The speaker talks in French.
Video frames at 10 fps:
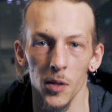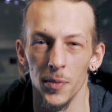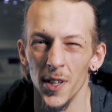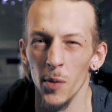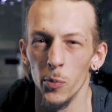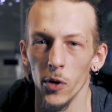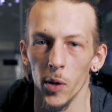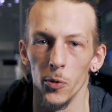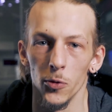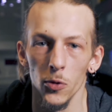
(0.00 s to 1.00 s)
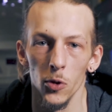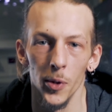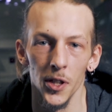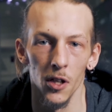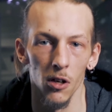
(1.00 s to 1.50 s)
était bien plus répandu
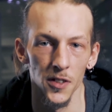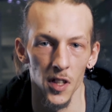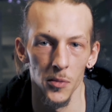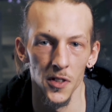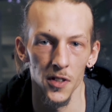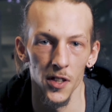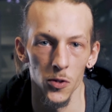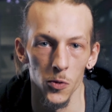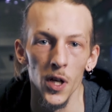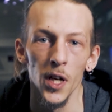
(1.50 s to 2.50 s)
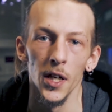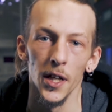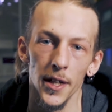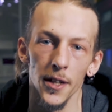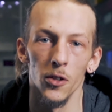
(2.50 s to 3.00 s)
auprès des grandes administrations
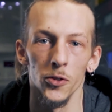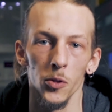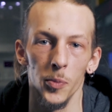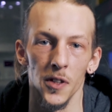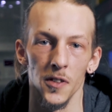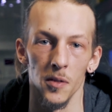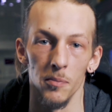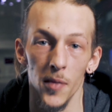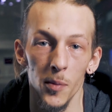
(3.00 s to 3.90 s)
et entreprises,